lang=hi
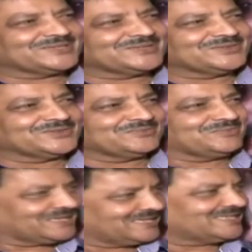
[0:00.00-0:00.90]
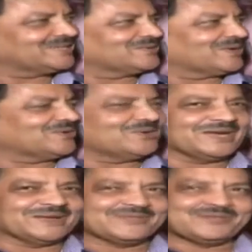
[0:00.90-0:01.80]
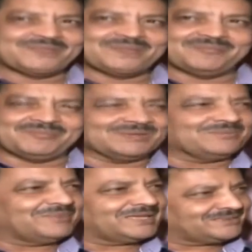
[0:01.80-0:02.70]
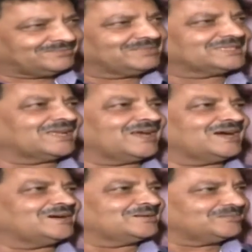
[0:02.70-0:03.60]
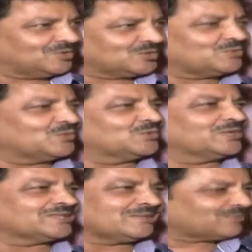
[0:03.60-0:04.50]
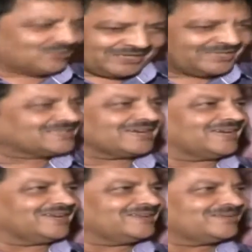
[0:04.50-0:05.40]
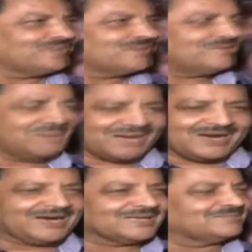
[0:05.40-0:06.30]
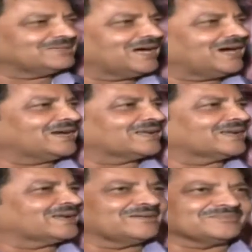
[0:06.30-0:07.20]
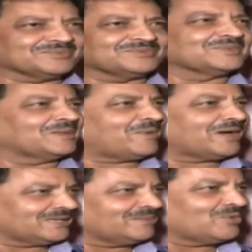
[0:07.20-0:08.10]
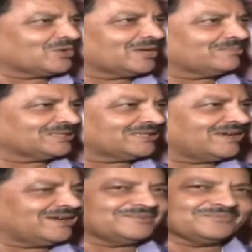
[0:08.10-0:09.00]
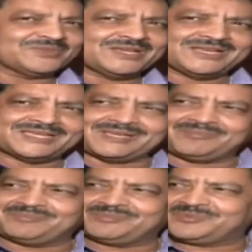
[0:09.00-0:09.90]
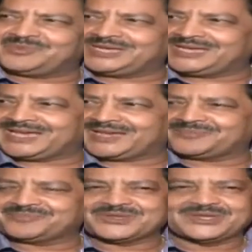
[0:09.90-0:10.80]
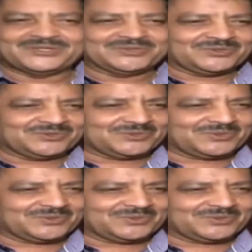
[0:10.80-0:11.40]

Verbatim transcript: से मिट्टी से जुड़ा हुआ है मिथिला भोजपुर ये सब तो एक ही जगह है ना बंगाल बिहार नेपाल के बॉर्डर मिथिला सब वही है तो